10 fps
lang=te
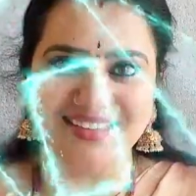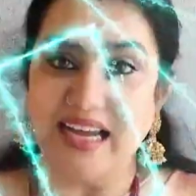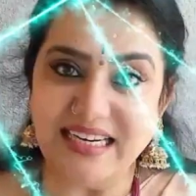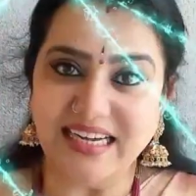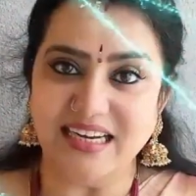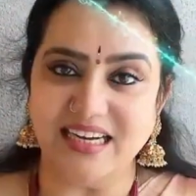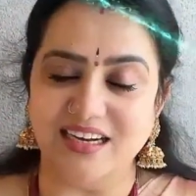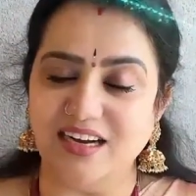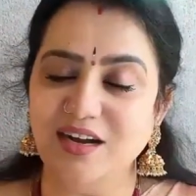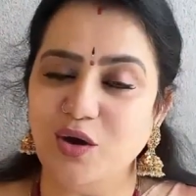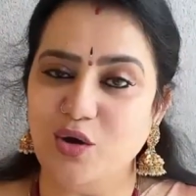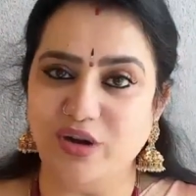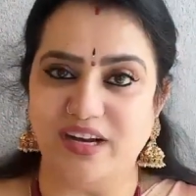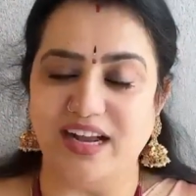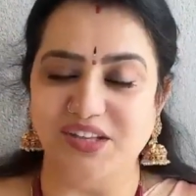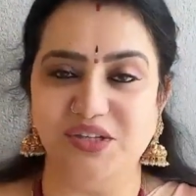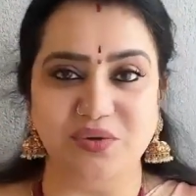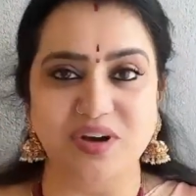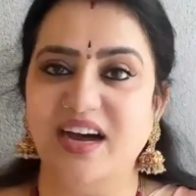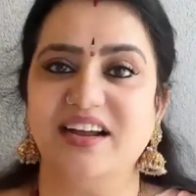అనగనగనగా ఒక రాజ్యం
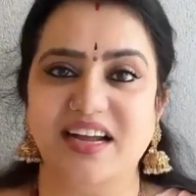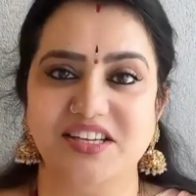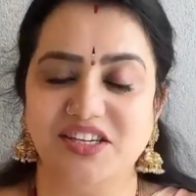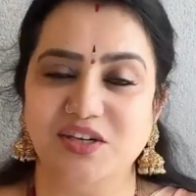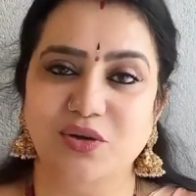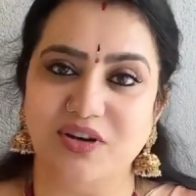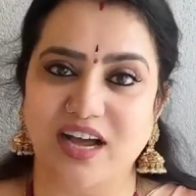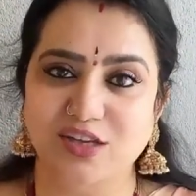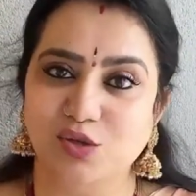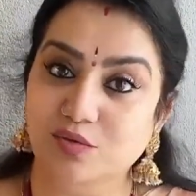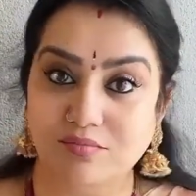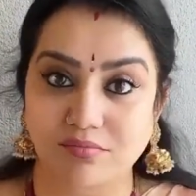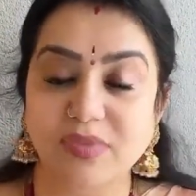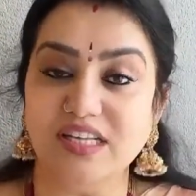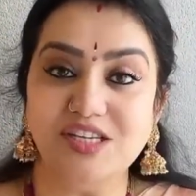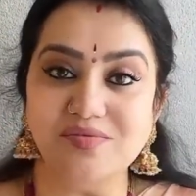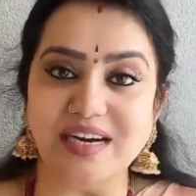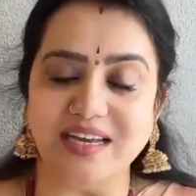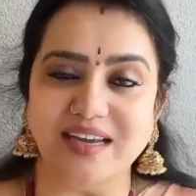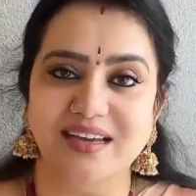ఆ రాజ్యంలో రాజు
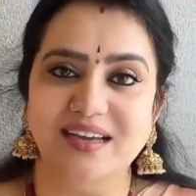మంచివాడే